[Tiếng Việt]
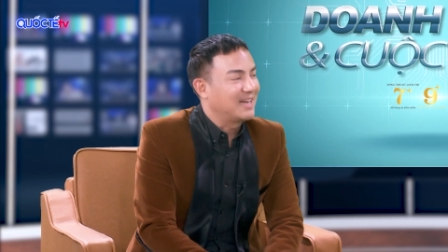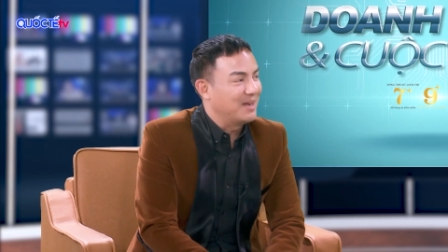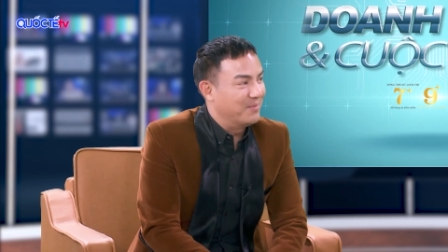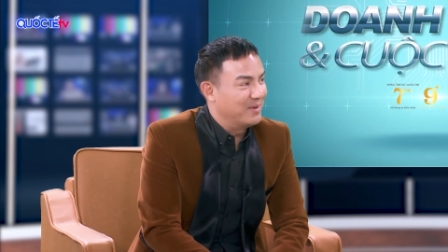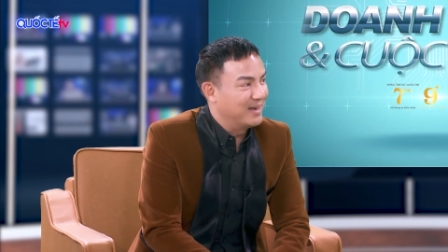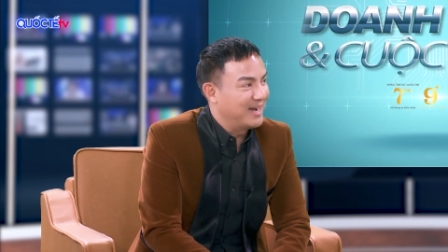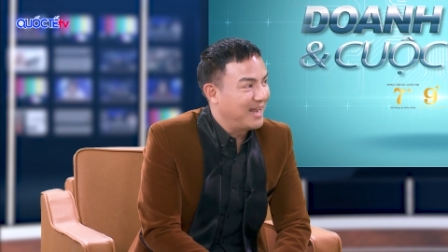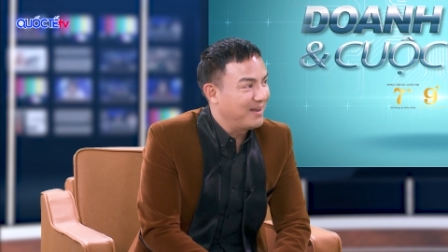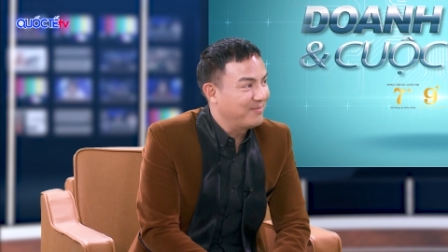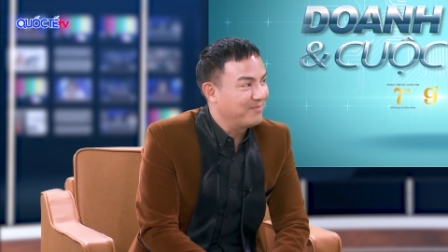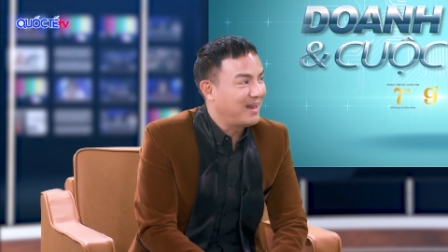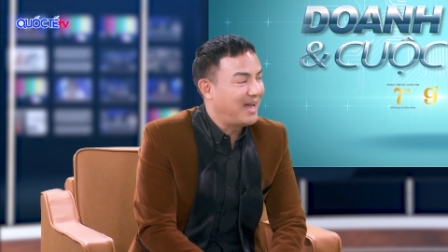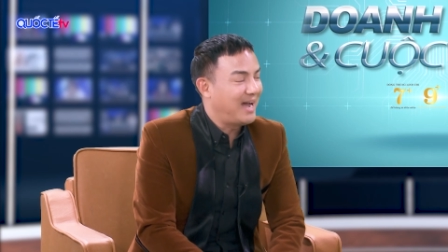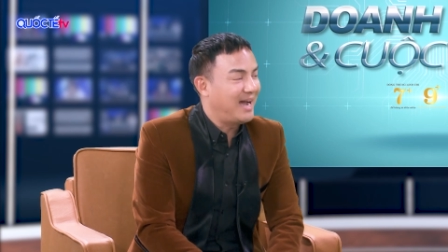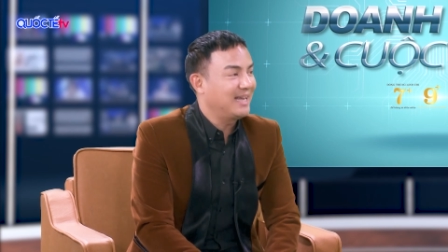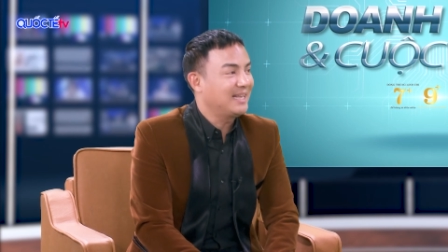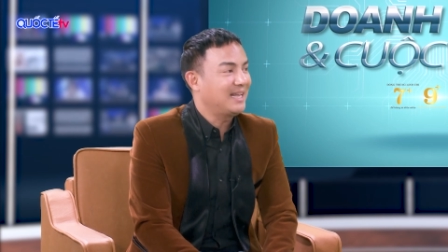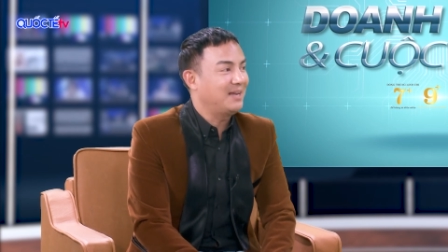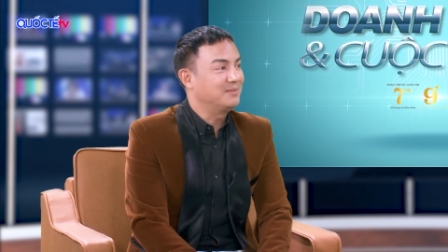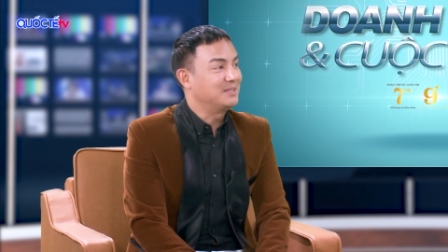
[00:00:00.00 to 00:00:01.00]
Cảm ơn em
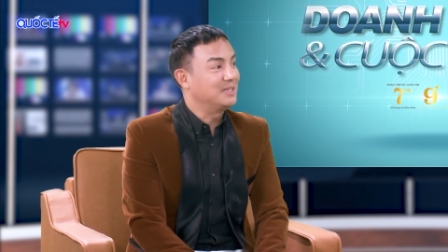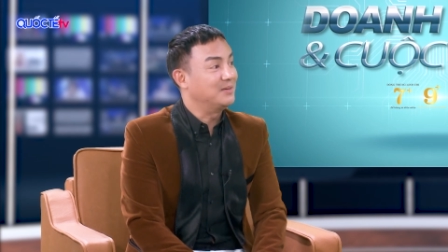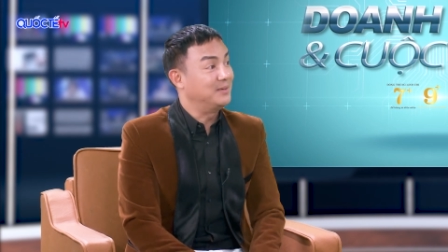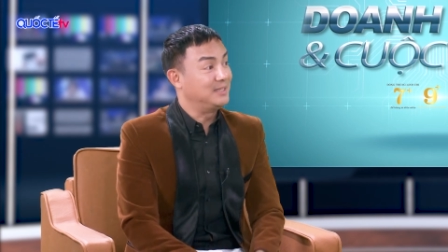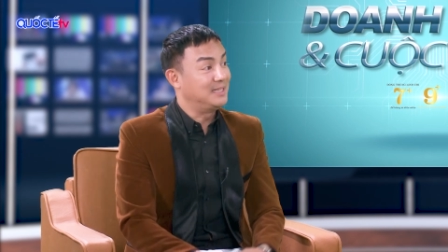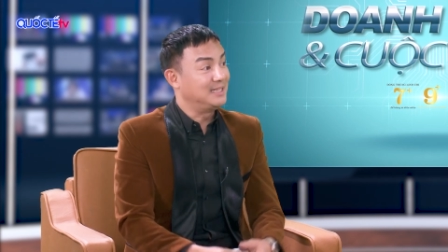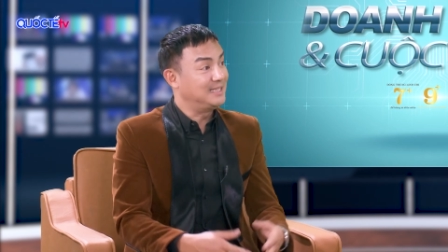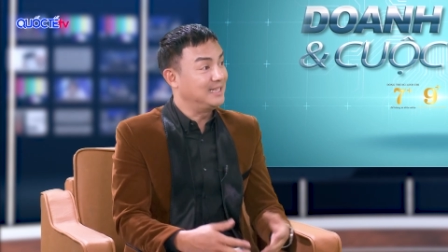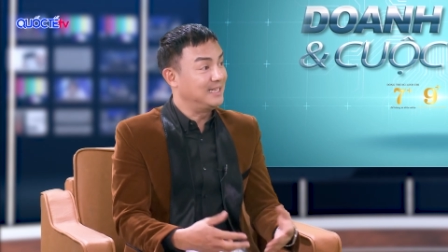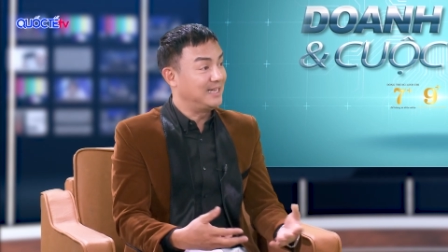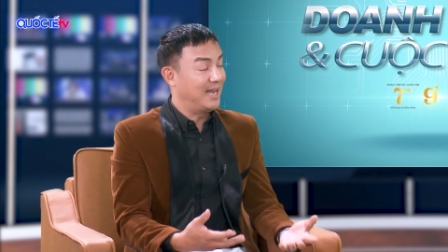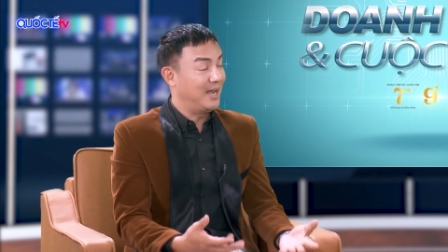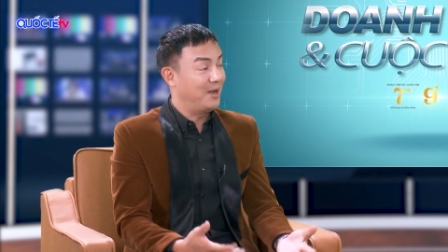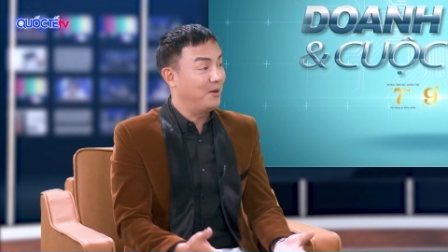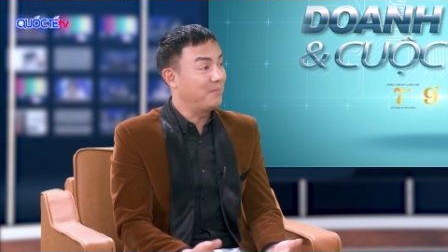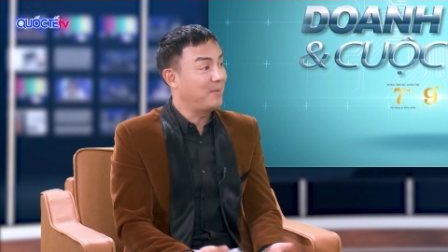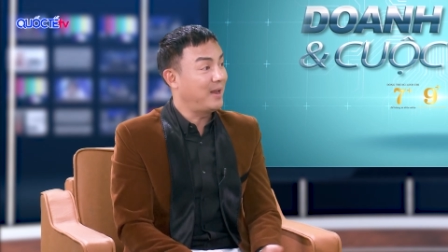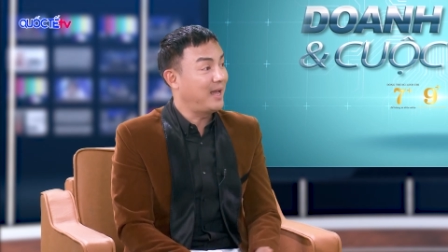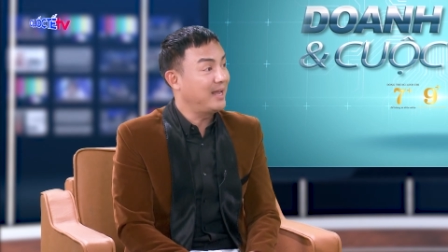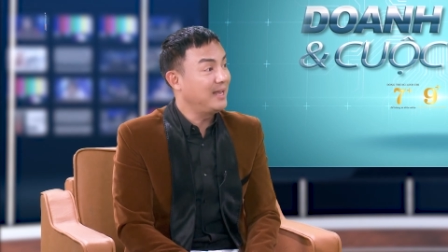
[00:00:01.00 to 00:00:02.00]
đã tham dự vào chương trình ngày
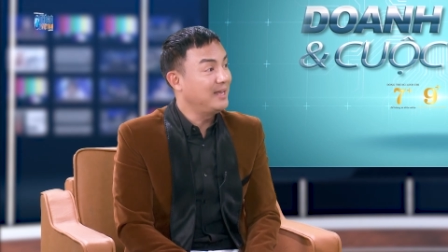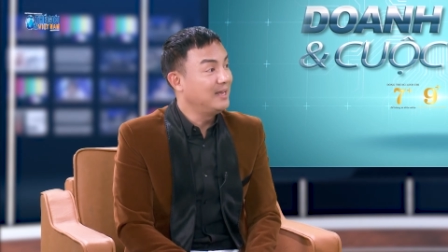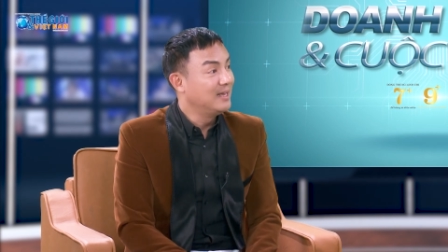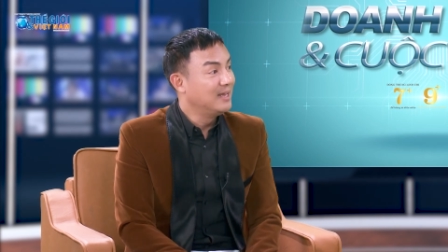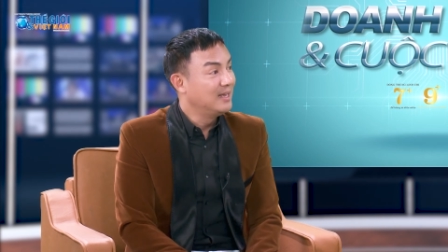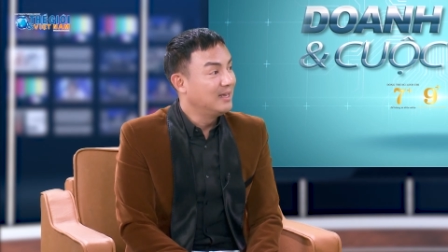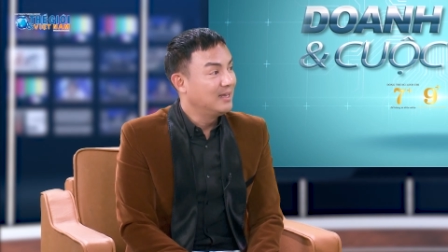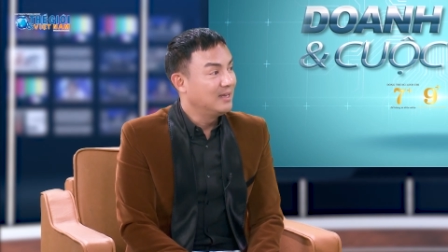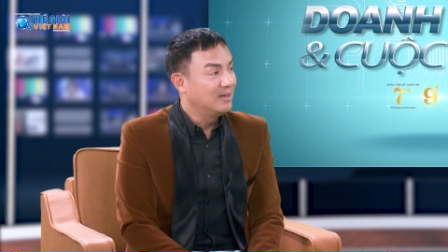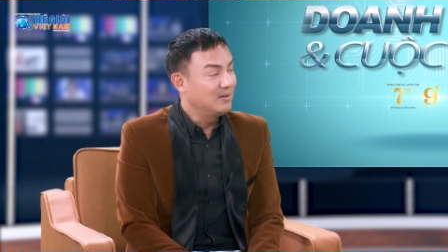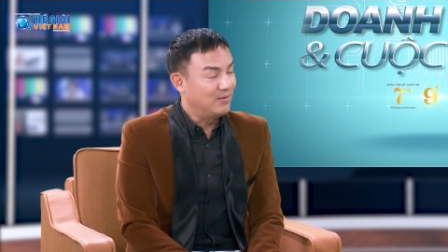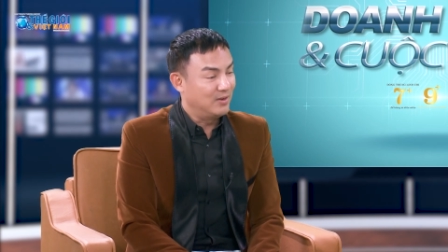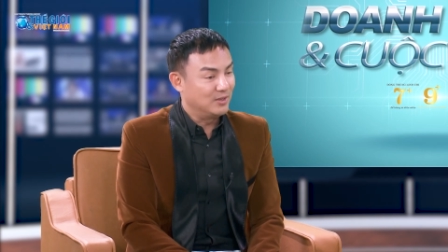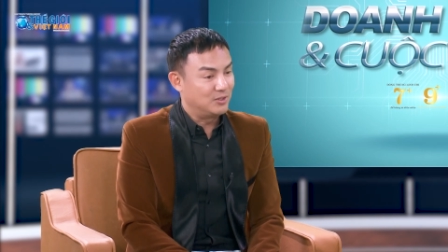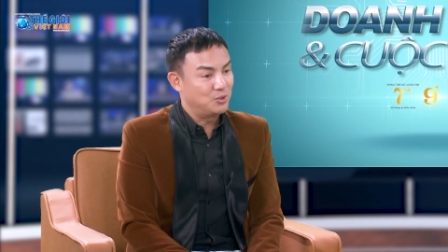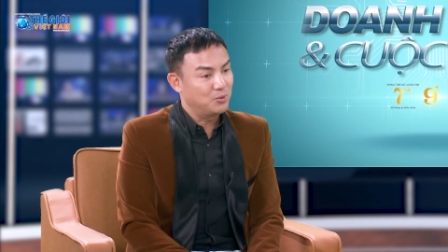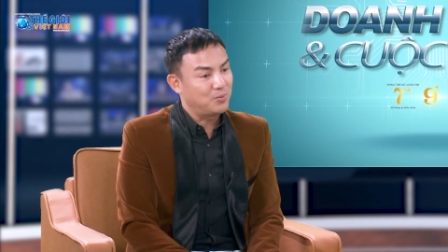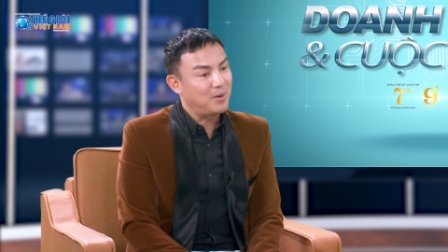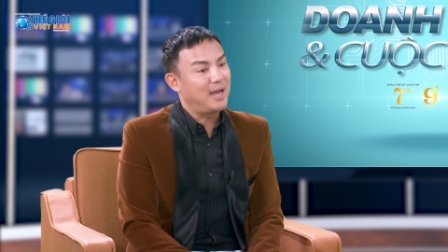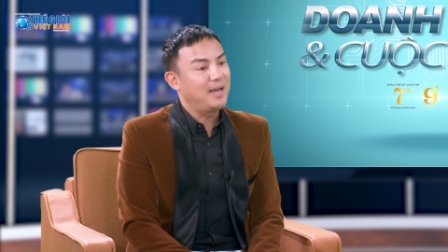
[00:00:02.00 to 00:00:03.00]
hôm nay, và
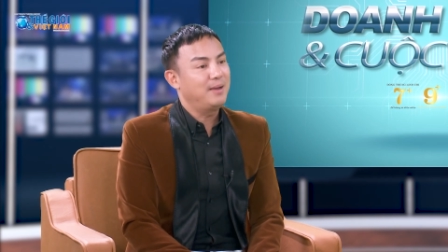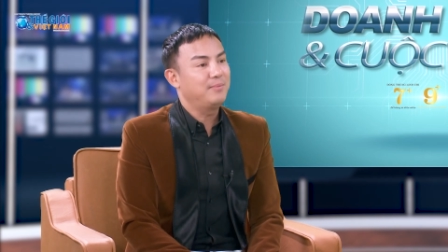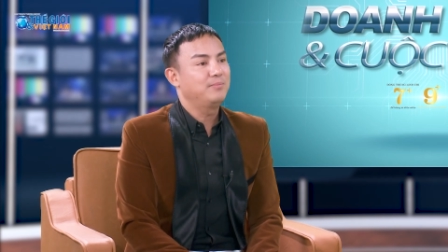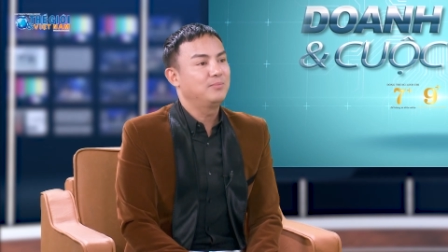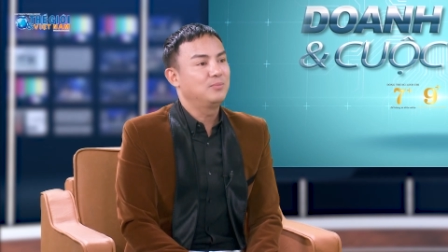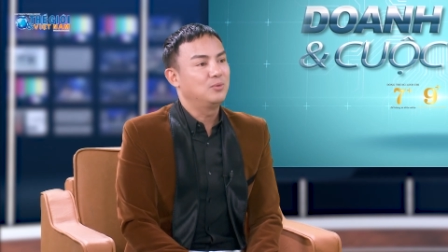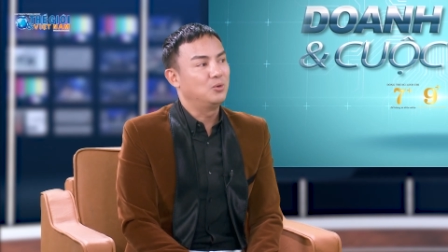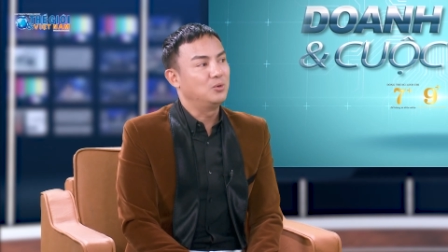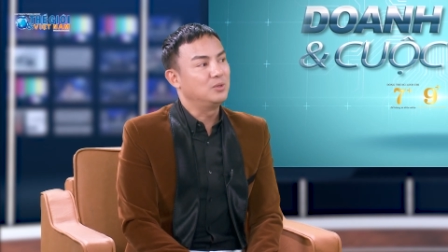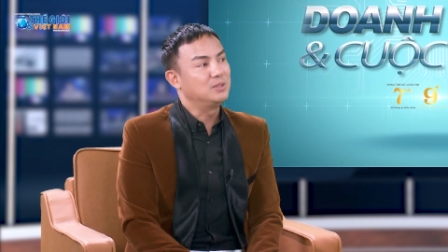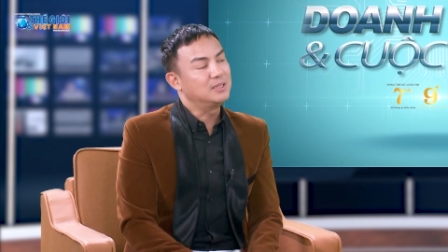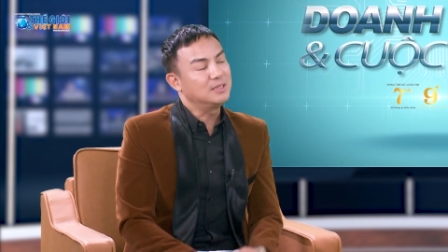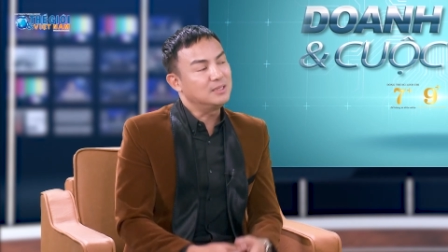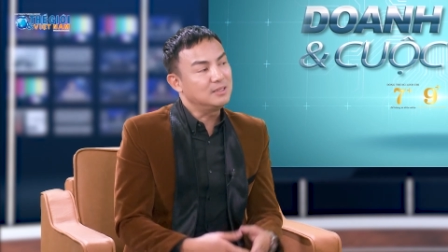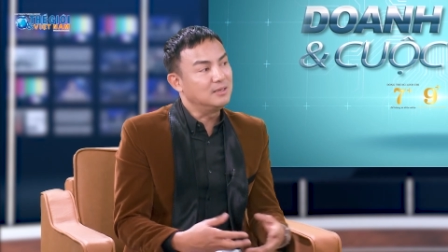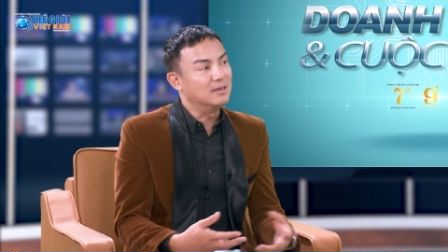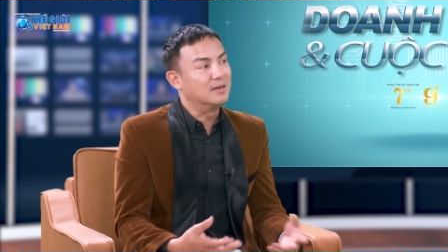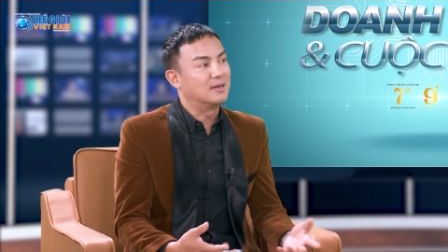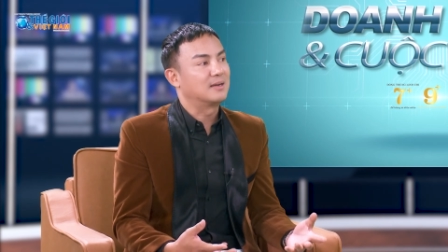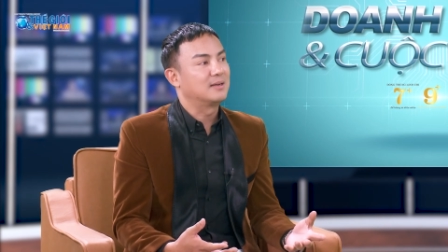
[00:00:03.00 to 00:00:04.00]
chúc em luôn
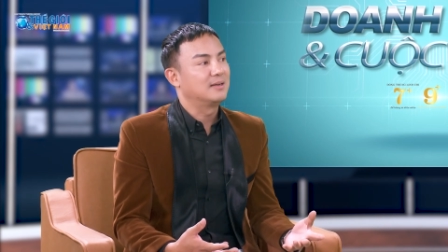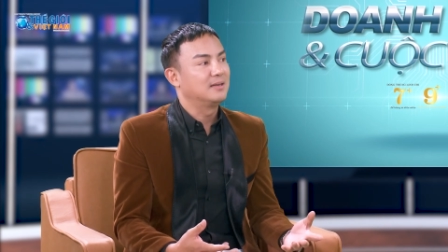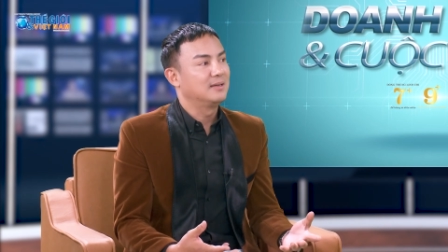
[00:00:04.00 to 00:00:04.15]
giữ được